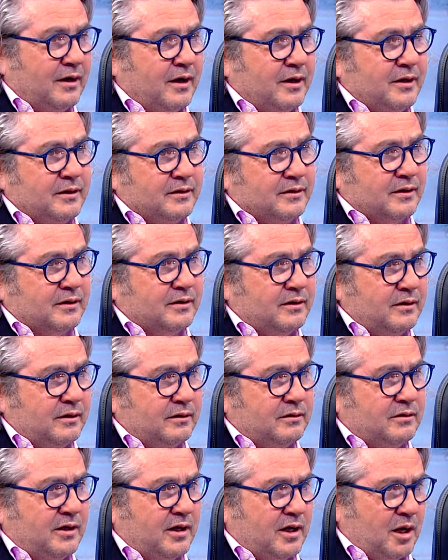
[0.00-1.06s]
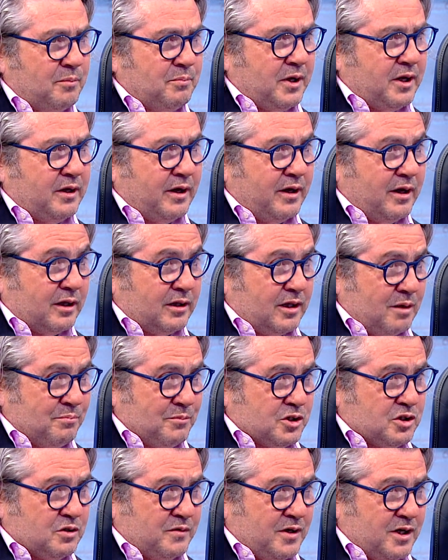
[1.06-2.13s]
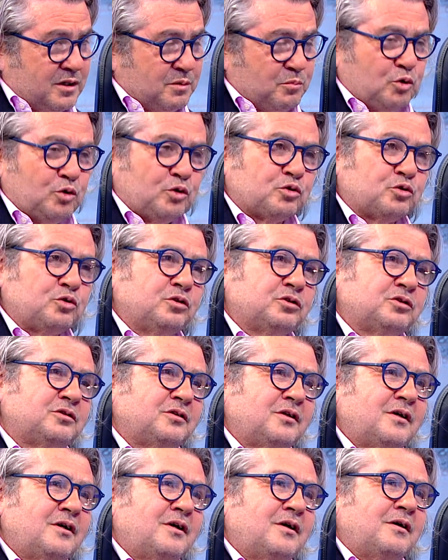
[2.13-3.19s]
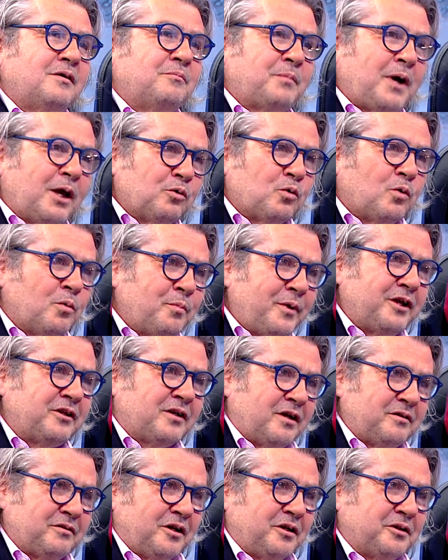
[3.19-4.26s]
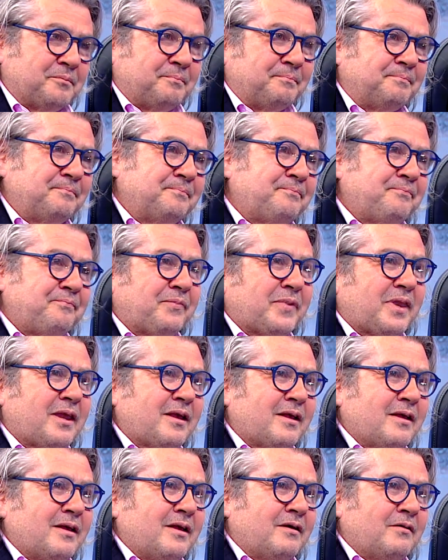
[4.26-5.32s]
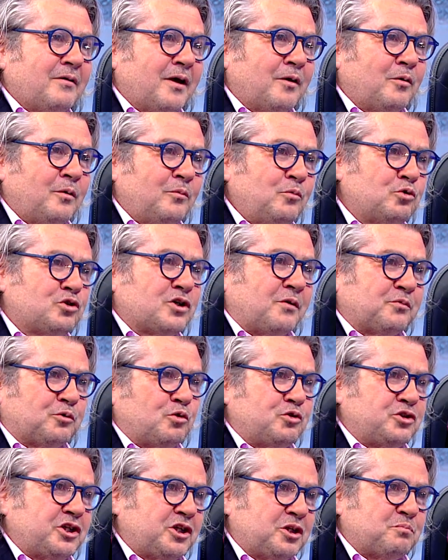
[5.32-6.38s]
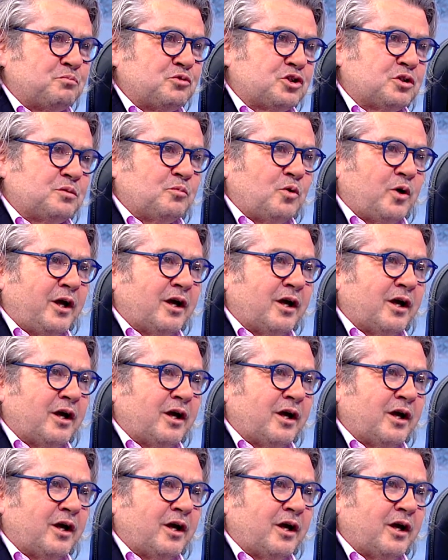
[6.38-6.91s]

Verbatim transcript: ayındaki Tiananmen ayaklanması vardı evet. biliyorsunuz. Ben o meydandaydım. 3 e, hafta önce gitmiştim o